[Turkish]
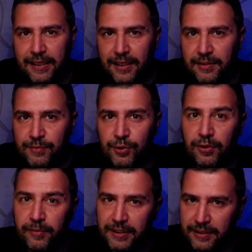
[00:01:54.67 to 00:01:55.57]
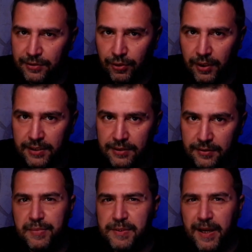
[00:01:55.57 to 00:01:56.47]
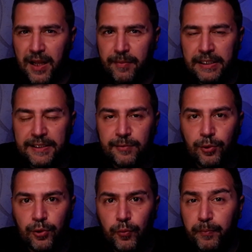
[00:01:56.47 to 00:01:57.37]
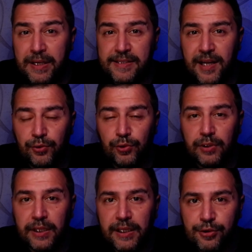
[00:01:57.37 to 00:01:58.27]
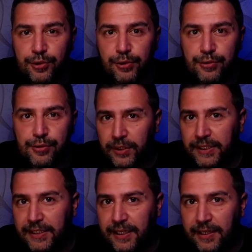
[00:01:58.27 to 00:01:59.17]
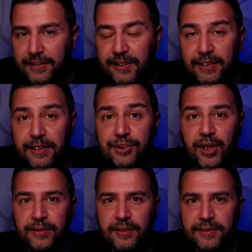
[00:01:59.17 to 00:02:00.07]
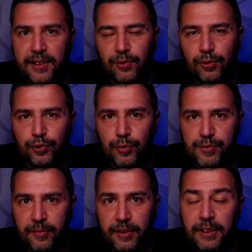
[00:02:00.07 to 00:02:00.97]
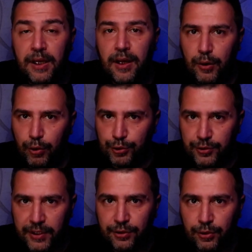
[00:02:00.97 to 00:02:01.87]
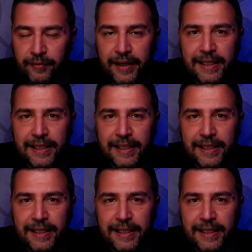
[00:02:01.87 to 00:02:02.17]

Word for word: yardımcı olabilir diyorlar. Biz beraber kitap okuyup benzer duyguları yaşıyoruz. Oradaki karakterleri canlandırarak okuduğum zaman hoşuna gidiyor ve